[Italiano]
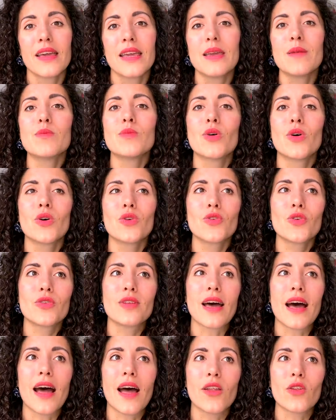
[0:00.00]
in modo
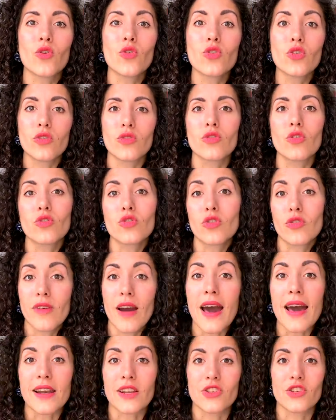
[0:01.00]
da non, do- non
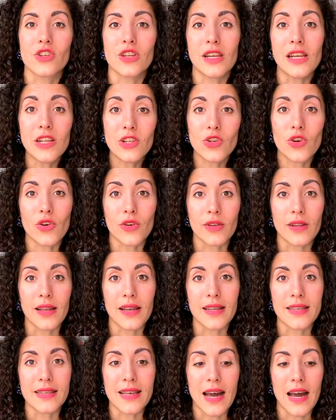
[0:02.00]
trovarci il giorno
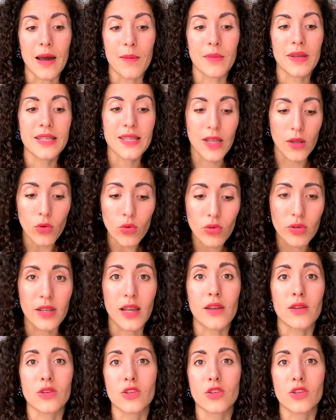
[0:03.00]
dell'esame seduti al